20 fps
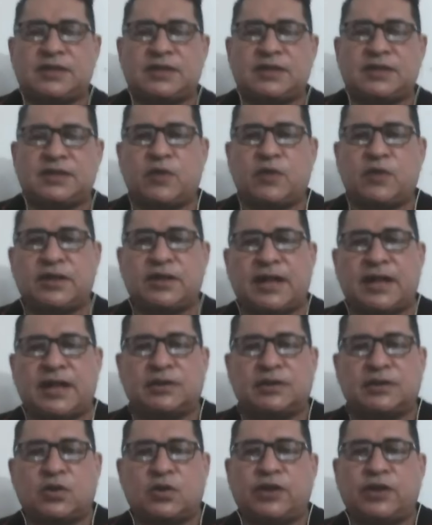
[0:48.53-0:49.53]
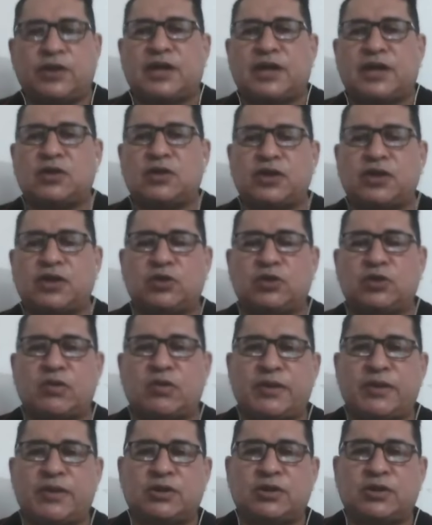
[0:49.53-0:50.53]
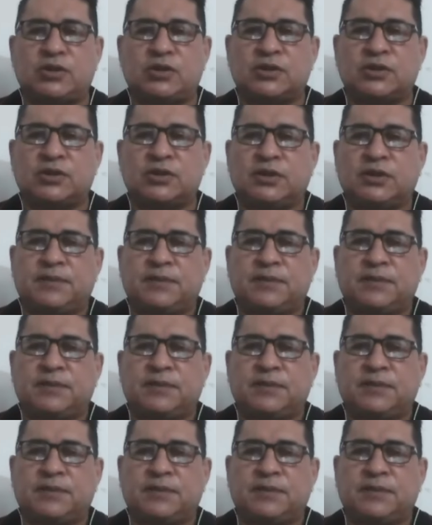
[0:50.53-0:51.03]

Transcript: que se encuentran conectados en estos momentos